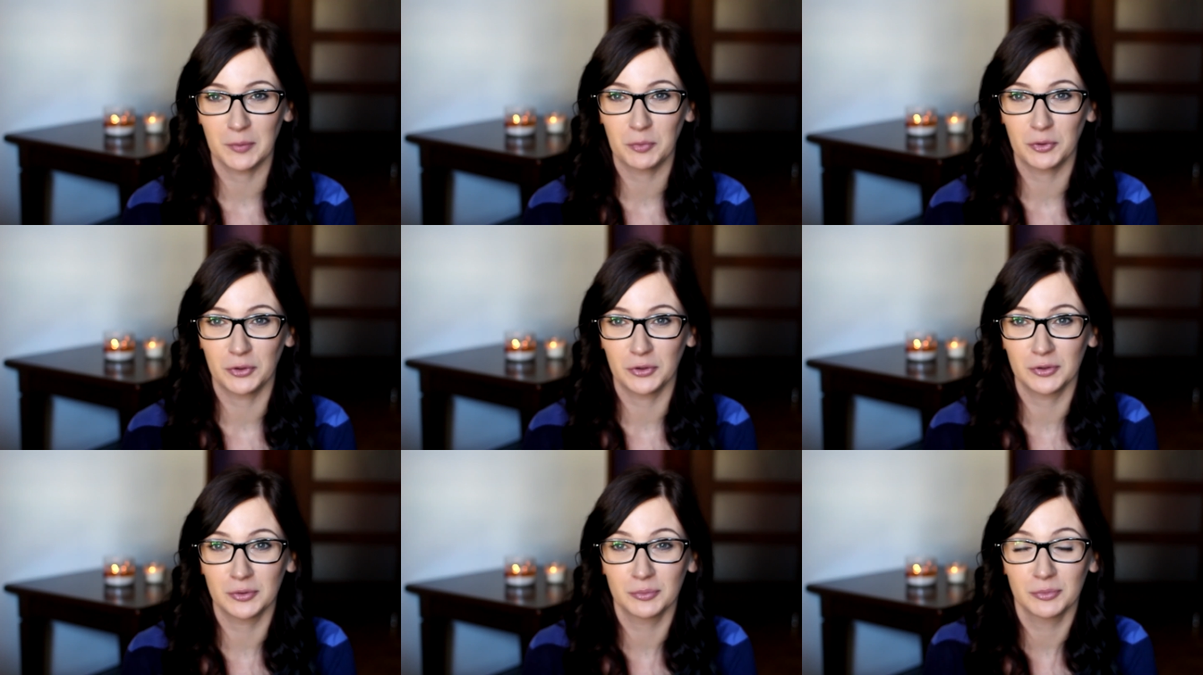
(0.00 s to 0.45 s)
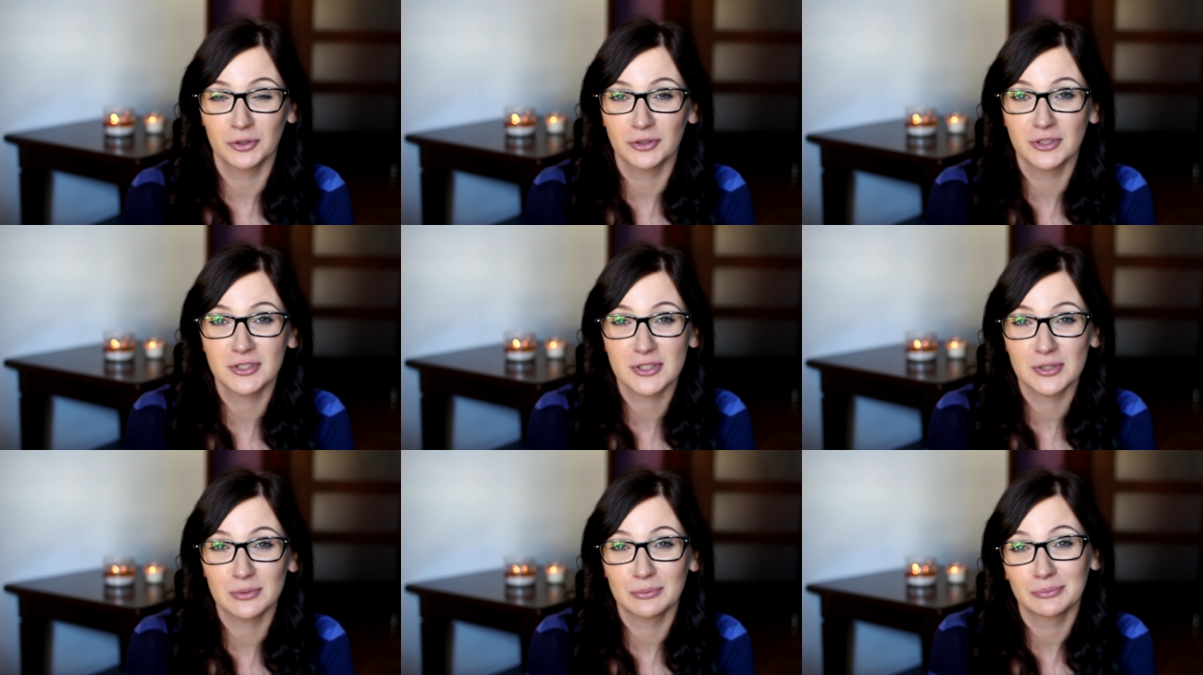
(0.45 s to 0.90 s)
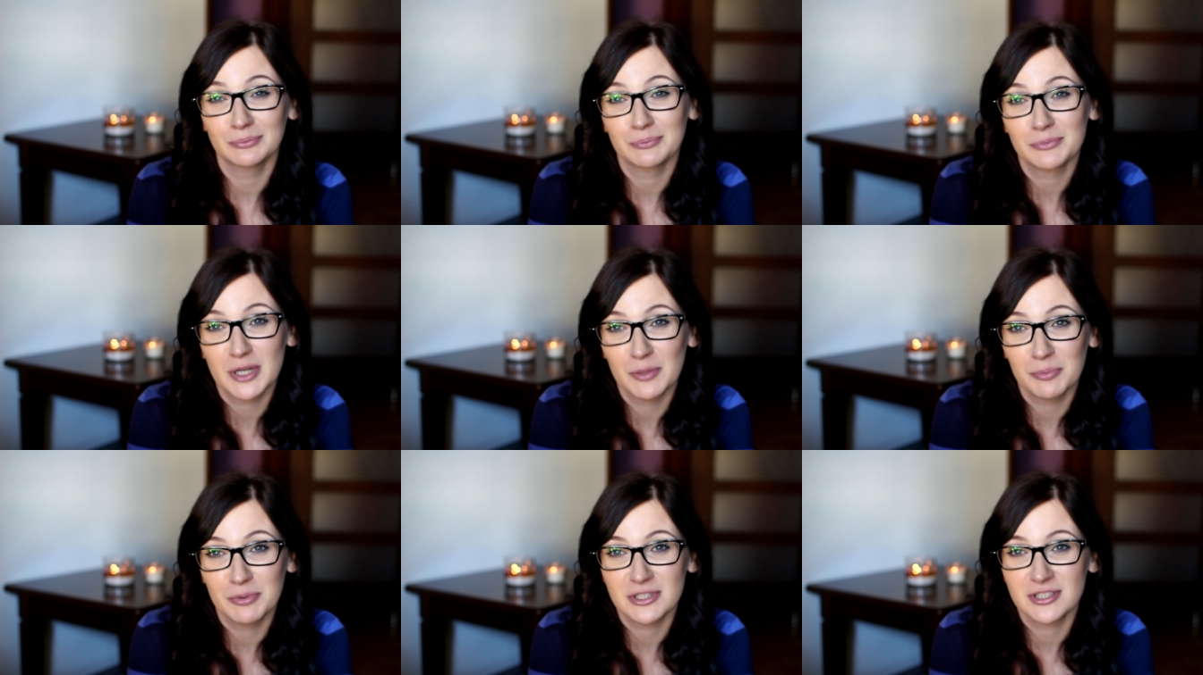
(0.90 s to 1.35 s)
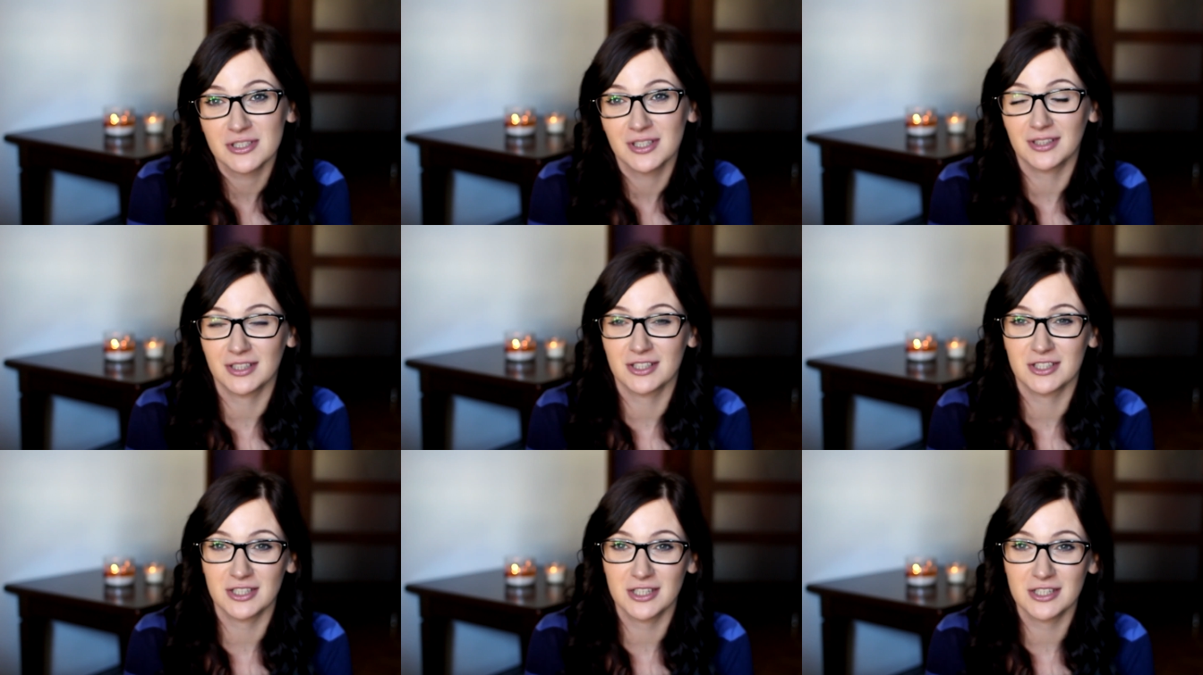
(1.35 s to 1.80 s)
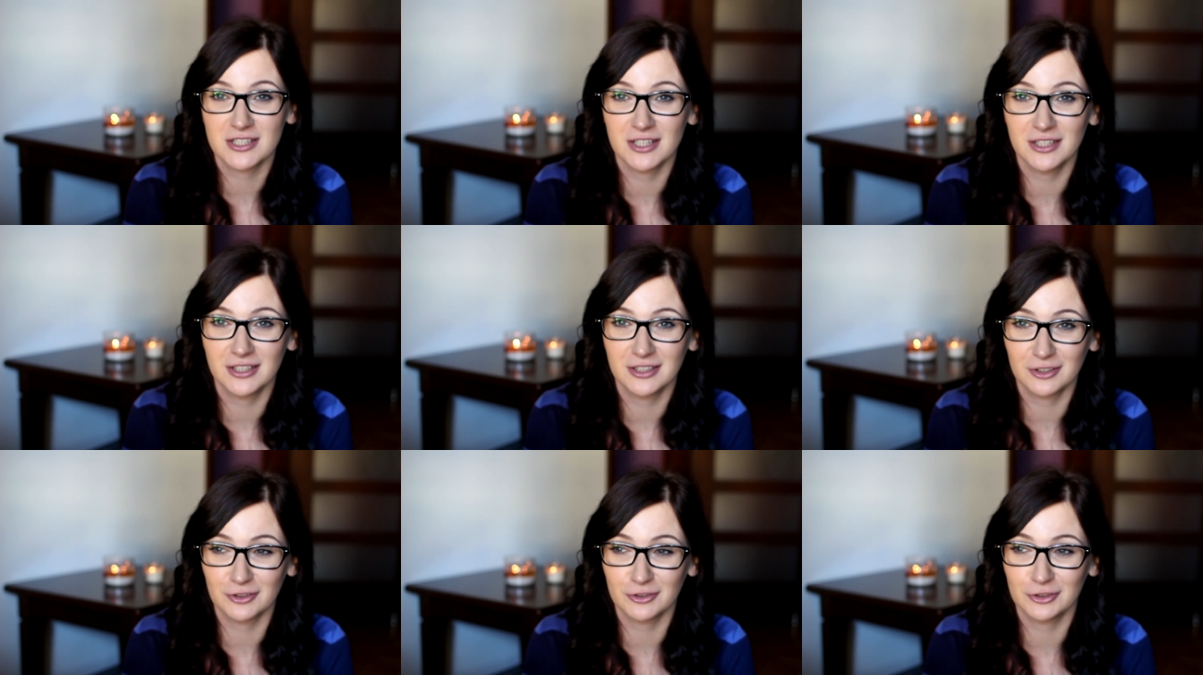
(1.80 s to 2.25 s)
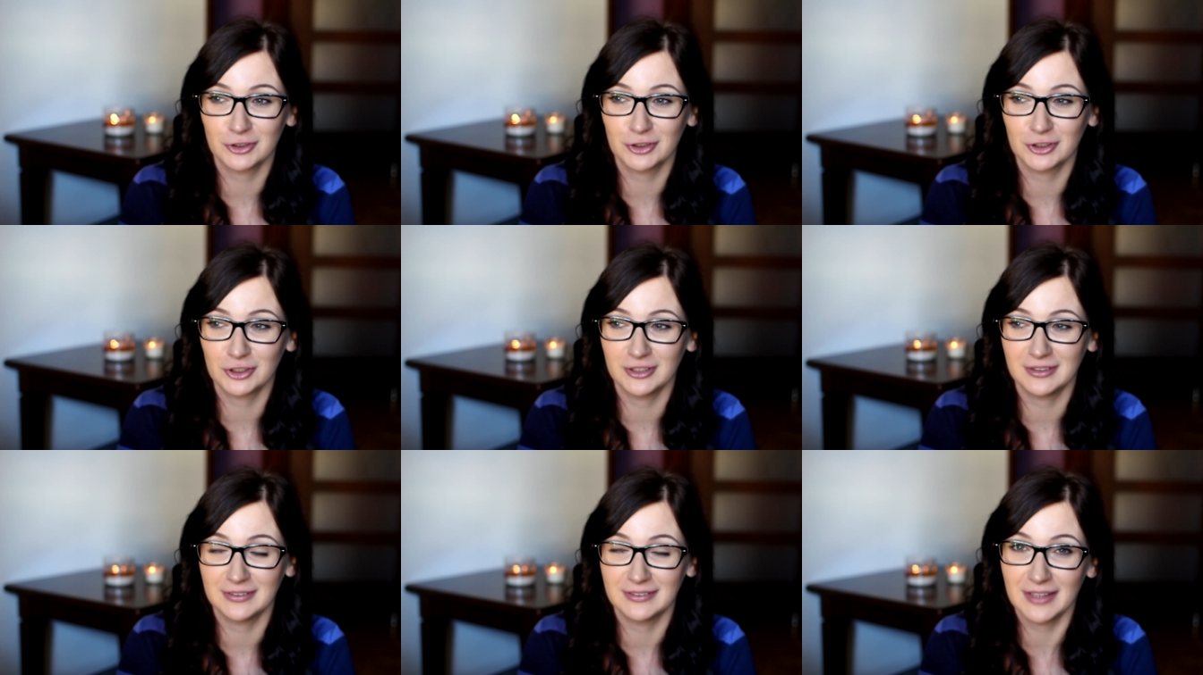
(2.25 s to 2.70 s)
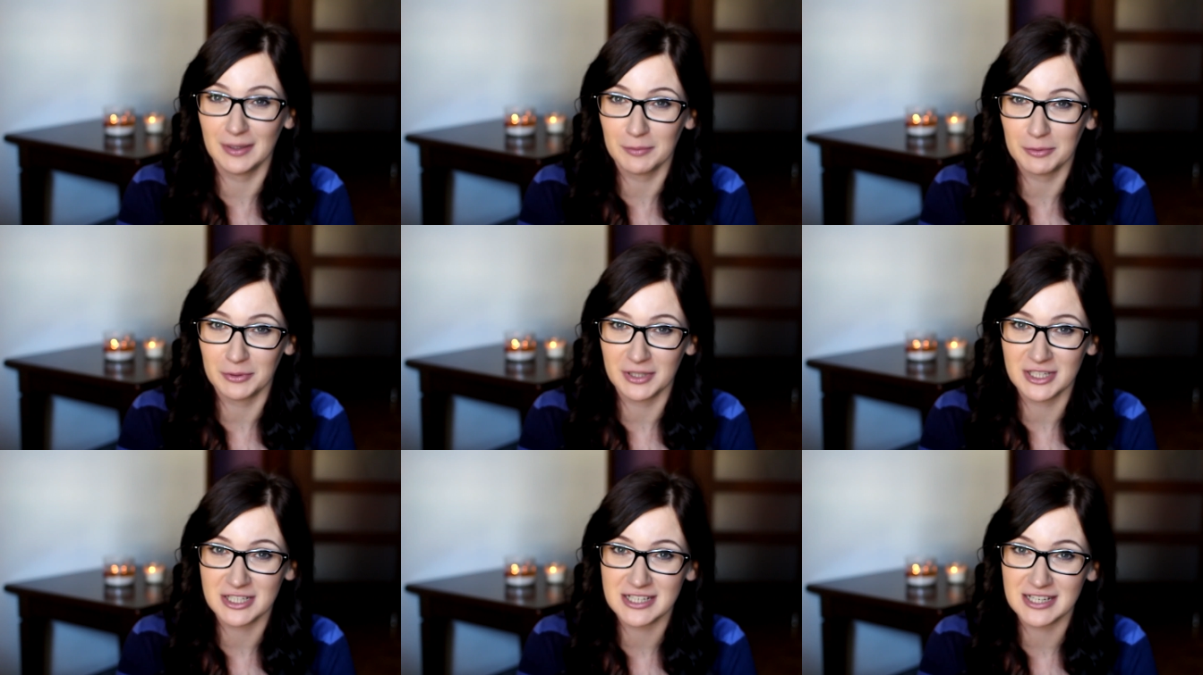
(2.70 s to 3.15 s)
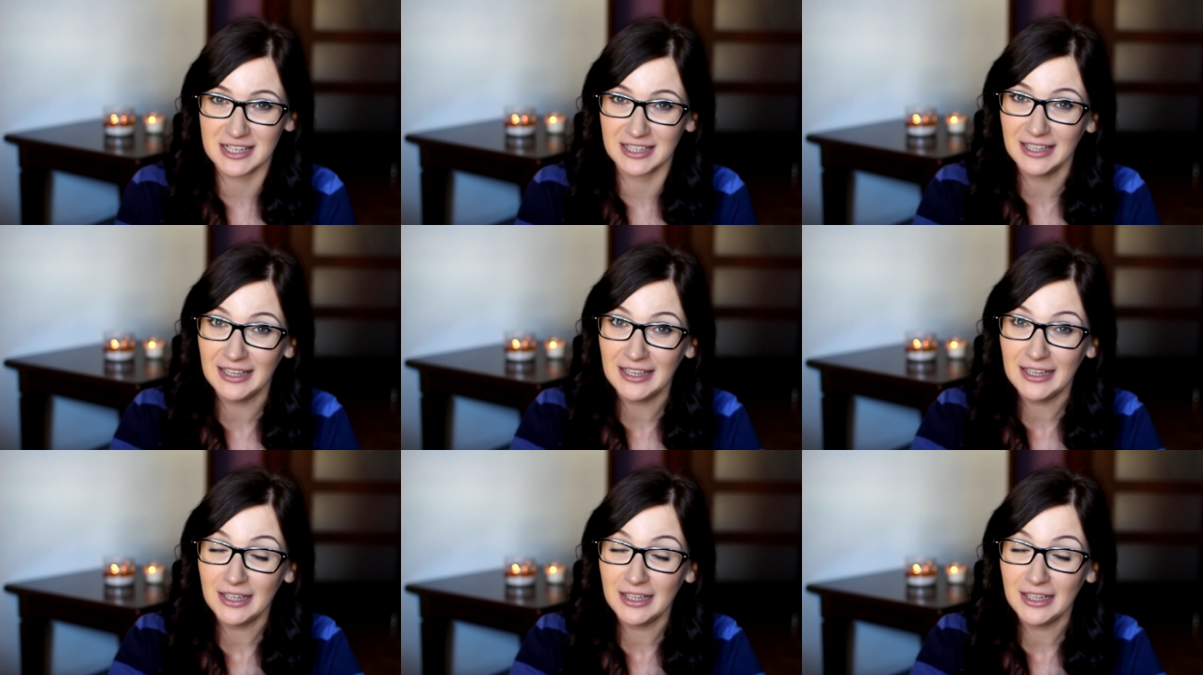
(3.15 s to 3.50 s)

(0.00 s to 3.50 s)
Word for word: bo, bo one są przepyszne, także jeżeli ktoś y, nie był jeszcze,